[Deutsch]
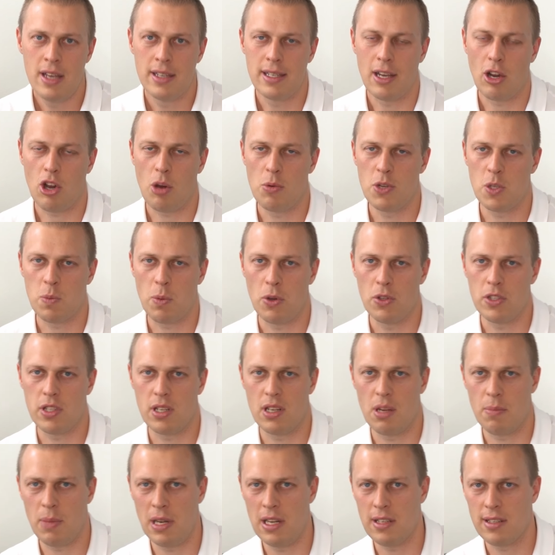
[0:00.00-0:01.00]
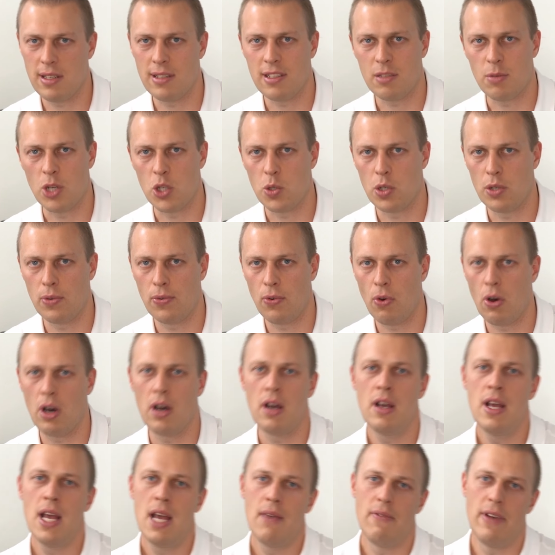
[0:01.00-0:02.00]
da kommt es bei uns in der Medizin zum Beispiel
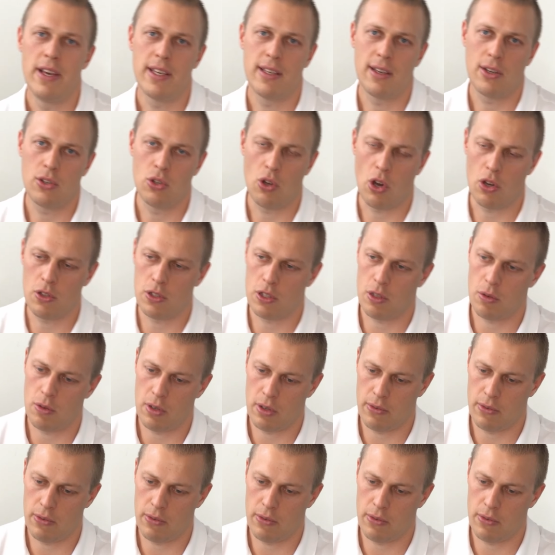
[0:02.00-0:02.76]
vor, welche, Knochen,